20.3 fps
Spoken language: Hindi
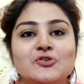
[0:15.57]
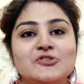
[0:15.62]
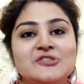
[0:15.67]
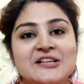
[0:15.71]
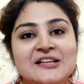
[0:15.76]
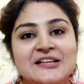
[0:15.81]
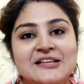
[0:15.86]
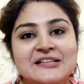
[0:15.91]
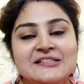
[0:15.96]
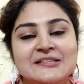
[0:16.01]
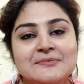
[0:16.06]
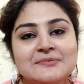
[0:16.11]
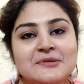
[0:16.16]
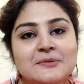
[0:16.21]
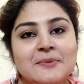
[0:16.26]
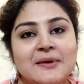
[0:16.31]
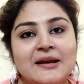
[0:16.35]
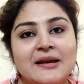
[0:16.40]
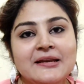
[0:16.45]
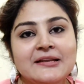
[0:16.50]
तो चलिए
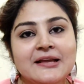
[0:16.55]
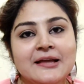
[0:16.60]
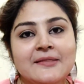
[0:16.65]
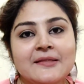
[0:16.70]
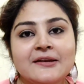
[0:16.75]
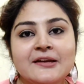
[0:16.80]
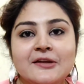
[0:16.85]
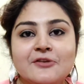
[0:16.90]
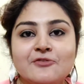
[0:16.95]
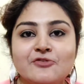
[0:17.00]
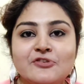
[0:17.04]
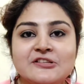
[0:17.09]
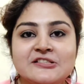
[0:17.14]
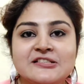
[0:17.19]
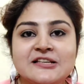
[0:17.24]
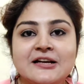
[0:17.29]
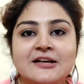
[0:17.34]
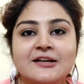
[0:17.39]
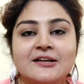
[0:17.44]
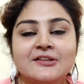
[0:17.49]
सबसे पहले ज्यादा टाइम
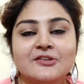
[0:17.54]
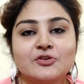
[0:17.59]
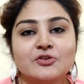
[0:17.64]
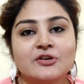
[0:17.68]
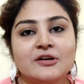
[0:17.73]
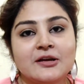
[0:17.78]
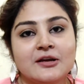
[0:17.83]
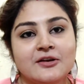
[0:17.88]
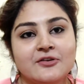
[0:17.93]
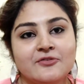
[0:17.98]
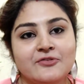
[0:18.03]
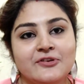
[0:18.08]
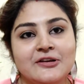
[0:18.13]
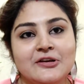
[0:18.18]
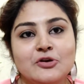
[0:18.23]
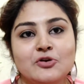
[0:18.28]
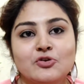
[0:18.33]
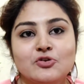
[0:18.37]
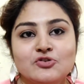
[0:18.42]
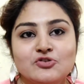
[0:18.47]
वेस्ट ना करते हूँ
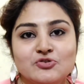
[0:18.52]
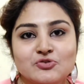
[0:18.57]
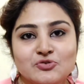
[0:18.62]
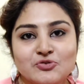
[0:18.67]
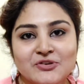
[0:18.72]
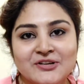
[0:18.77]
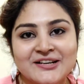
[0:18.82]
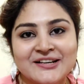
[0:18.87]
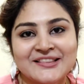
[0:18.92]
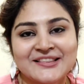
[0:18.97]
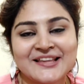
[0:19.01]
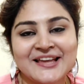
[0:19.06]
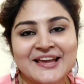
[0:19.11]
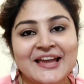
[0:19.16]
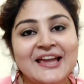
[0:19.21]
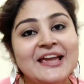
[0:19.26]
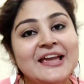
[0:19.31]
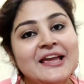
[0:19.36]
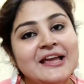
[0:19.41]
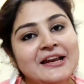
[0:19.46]
वीडियो को शुरू करते
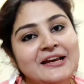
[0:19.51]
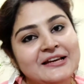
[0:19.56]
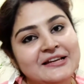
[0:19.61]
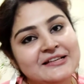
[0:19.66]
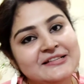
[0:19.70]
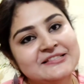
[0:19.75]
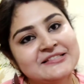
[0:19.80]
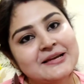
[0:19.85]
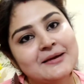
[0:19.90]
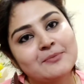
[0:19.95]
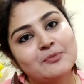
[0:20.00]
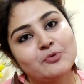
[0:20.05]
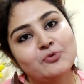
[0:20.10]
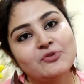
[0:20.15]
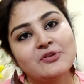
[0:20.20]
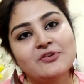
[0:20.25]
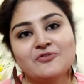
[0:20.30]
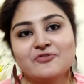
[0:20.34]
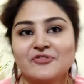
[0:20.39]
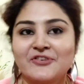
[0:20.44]
हैं टू